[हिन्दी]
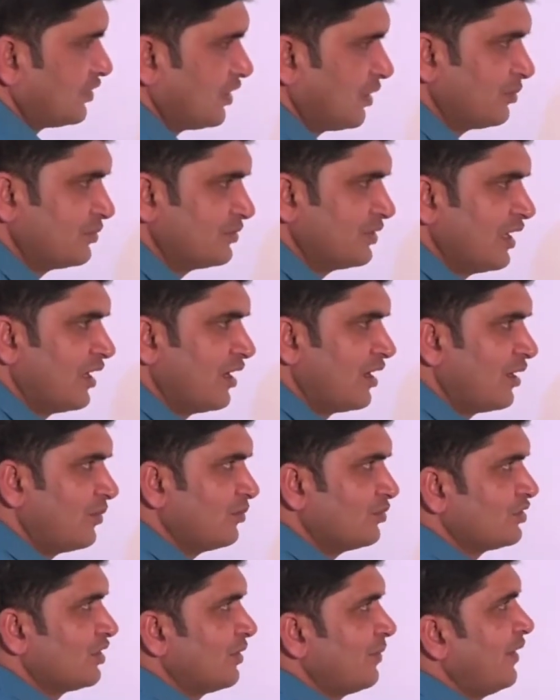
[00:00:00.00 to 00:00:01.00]
सबसे
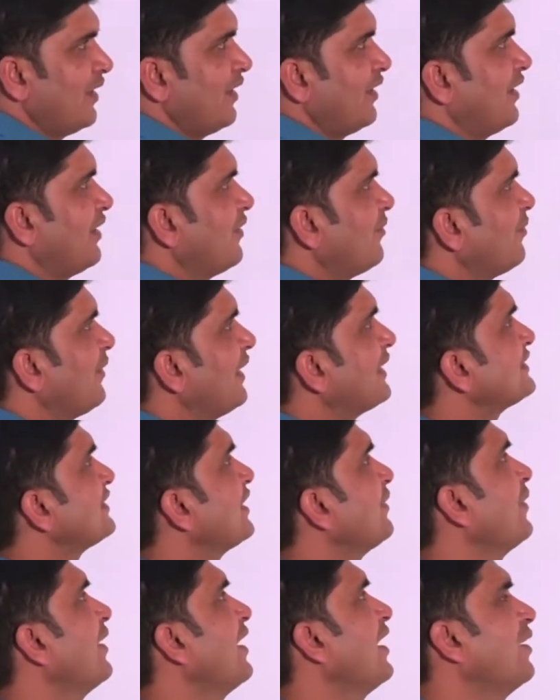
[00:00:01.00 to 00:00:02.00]
कम समय अगर
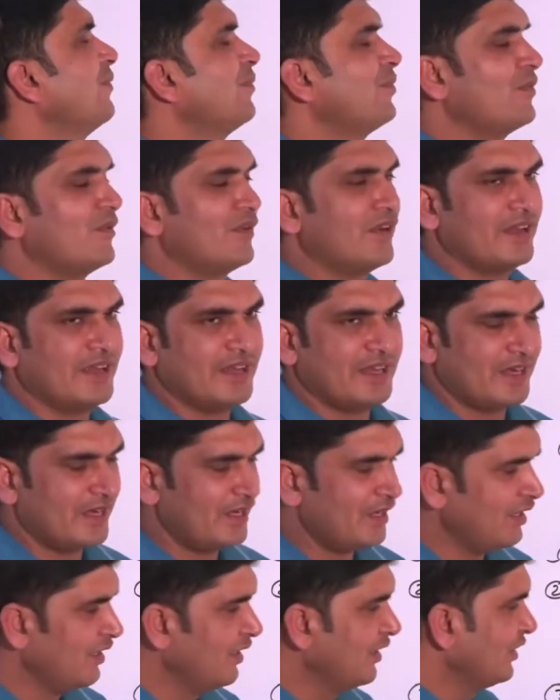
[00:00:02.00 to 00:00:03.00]
मैसे में आपको
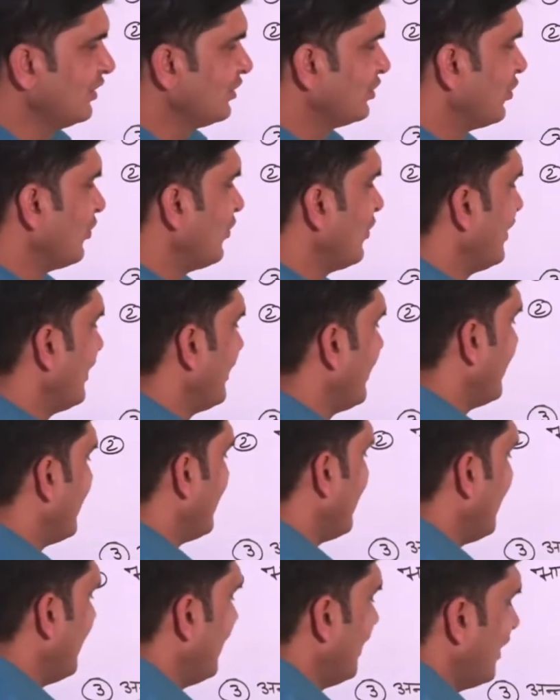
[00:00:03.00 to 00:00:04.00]
लगेगा तो
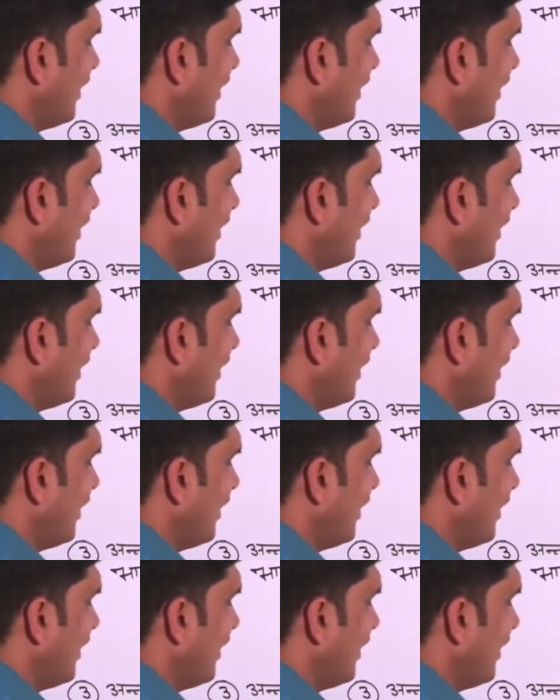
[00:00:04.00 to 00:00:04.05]
लगेगा